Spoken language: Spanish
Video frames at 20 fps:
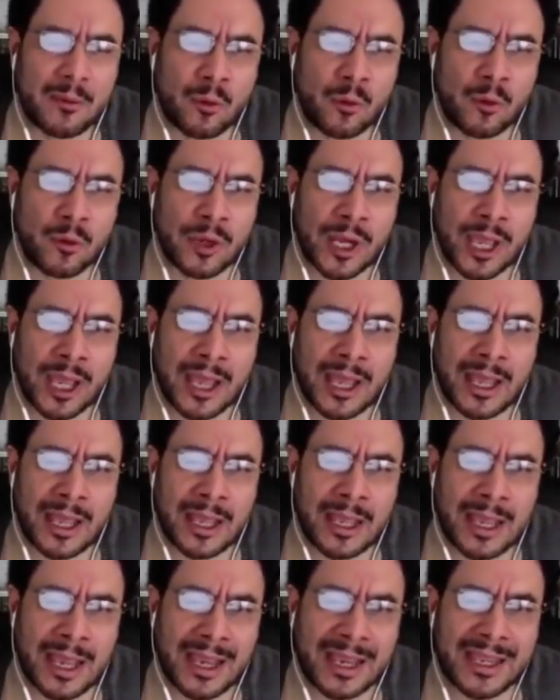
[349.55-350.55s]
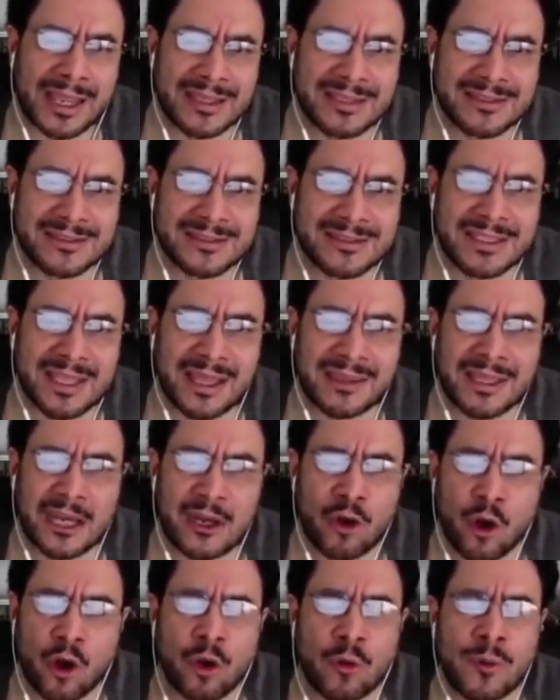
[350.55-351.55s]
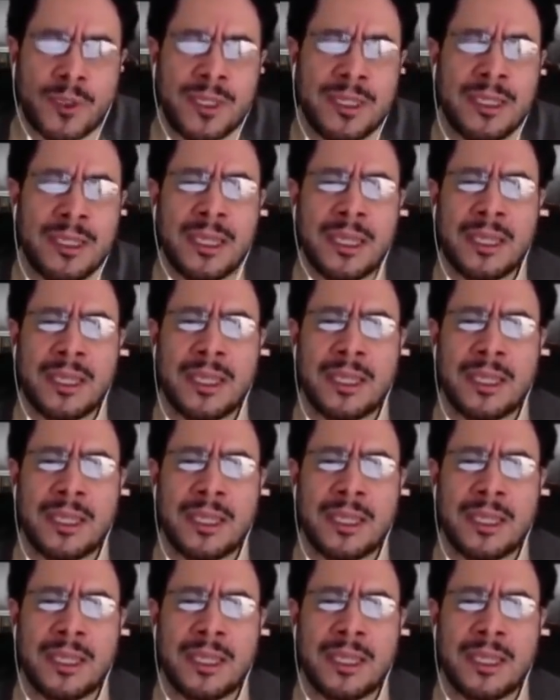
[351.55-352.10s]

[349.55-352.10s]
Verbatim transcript: una agencia de lobby